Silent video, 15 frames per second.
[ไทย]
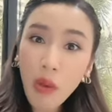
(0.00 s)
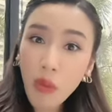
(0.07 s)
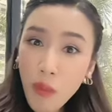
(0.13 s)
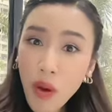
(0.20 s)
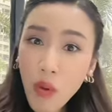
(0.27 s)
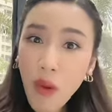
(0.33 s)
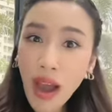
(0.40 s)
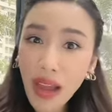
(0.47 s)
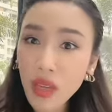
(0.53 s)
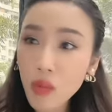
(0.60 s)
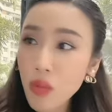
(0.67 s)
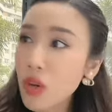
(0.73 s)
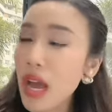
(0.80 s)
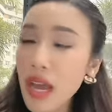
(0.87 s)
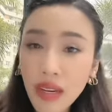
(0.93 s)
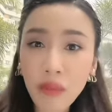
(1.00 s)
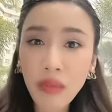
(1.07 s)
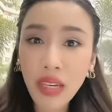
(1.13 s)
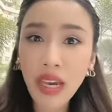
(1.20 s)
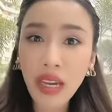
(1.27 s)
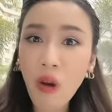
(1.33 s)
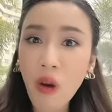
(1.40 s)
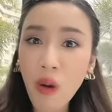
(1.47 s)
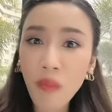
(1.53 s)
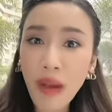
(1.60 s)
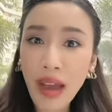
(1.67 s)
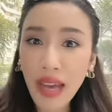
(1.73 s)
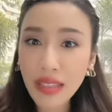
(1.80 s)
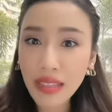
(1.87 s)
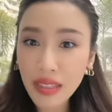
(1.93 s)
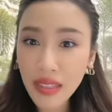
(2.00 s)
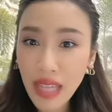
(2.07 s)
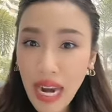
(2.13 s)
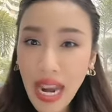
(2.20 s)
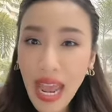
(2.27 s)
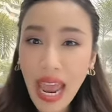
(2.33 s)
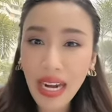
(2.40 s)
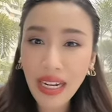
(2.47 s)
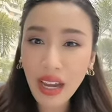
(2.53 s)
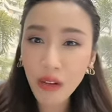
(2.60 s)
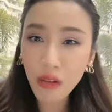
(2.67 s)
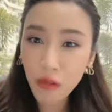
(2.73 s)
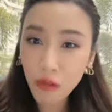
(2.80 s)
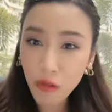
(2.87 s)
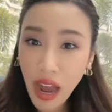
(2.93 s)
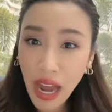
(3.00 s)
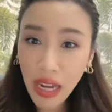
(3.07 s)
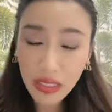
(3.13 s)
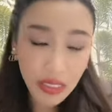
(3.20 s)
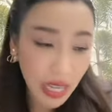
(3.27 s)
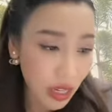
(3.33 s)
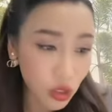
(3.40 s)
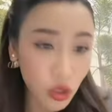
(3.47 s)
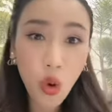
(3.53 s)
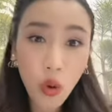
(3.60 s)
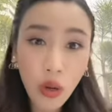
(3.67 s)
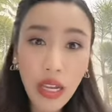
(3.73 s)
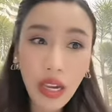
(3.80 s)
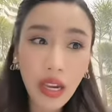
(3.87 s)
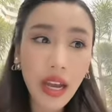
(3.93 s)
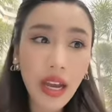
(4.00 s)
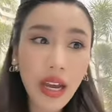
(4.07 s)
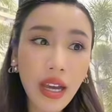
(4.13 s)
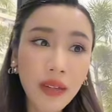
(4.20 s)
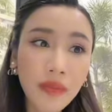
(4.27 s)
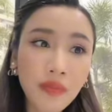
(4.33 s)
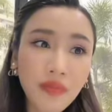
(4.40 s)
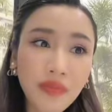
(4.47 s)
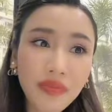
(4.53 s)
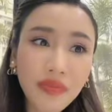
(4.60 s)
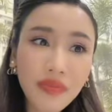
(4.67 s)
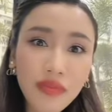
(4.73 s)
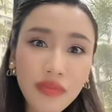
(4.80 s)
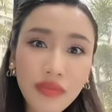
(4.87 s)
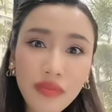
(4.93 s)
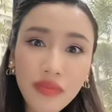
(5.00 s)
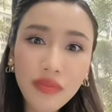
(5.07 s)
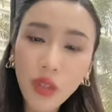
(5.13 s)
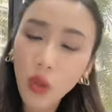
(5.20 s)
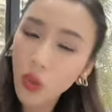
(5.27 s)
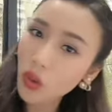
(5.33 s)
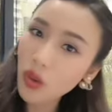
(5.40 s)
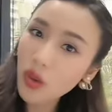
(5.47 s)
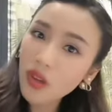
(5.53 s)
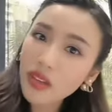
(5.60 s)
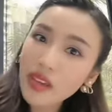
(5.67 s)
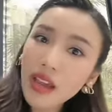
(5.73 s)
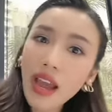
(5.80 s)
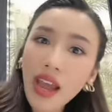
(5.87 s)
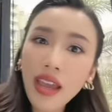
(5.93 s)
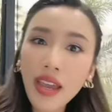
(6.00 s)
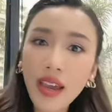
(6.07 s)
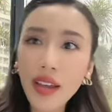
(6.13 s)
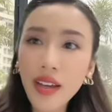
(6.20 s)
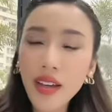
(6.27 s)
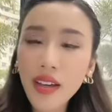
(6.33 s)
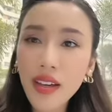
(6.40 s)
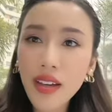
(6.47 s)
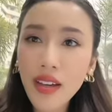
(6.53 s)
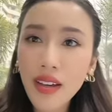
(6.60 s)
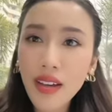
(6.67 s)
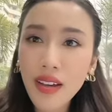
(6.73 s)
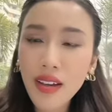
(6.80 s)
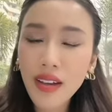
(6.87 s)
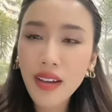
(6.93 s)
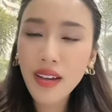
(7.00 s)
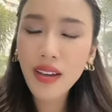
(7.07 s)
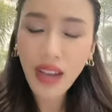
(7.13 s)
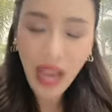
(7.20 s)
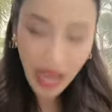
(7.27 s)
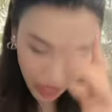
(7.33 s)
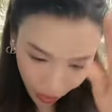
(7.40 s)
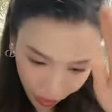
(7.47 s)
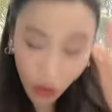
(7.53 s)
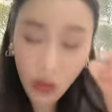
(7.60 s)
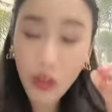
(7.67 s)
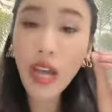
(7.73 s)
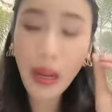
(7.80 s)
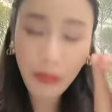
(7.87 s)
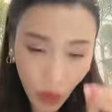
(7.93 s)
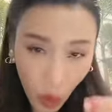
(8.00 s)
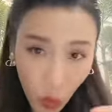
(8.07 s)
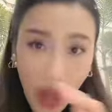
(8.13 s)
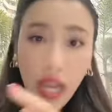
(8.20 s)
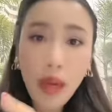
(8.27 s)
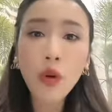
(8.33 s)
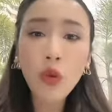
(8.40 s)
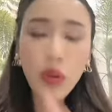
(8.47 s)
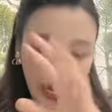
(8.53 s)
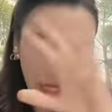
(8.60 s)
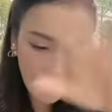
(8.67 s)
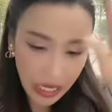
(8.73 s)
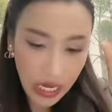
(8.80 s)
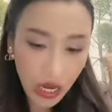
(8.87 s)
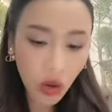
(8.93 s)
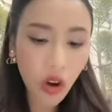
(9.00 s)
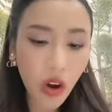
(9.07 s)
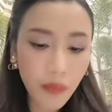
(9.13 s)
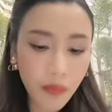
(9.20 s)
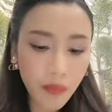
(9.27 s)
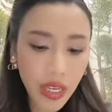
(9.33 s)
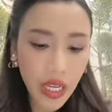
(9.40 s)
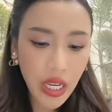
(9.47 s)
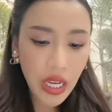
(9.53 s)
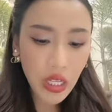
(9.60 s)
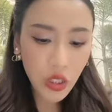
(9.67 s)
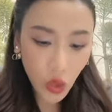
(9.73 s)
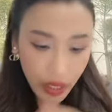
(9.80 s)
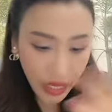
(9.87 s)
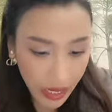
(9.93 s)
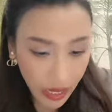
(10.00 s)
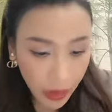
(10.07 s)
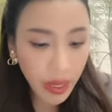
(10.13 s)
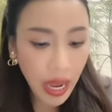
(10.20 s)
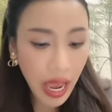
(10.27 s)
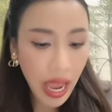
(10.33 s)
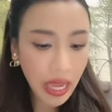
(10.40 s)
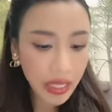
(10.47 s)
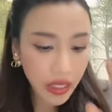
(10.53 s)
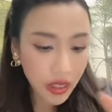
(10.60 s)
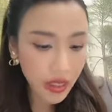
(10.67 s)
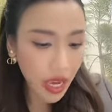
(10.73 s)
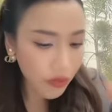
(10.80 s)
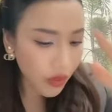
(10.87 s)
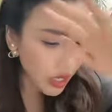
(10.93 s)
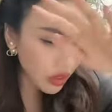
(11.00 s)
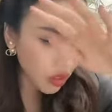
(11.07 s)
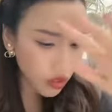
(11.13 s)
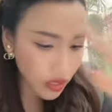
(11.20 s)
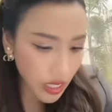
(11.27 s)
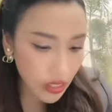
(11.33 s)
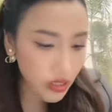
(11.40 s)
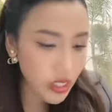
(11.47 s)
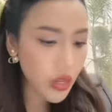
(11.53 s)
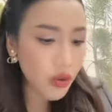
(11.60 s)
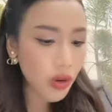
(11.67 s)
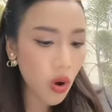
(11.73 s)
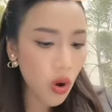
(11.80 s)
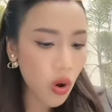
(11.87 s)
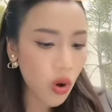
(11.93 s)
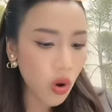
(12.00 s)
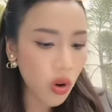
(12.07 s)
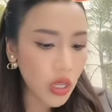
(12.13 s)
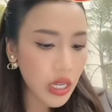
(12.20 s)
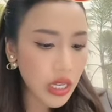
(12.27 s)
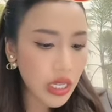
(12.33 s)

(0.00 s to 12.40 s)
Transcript: แปลว่าเมื่อวานที่ผู้การนำเกียรติออกมาถแถลงเนี่ยฟังจากทรงนี้นะคะยังไงอะ่ะอ่ะเดี๋ยวเดี๋ยวเดี๋ยวกลับเดี๋ยวแวะกลับมาคุยกันทีเดียวก่อนส่วนการทำงานยืนยันวันนี้ต้องเซตซีโร่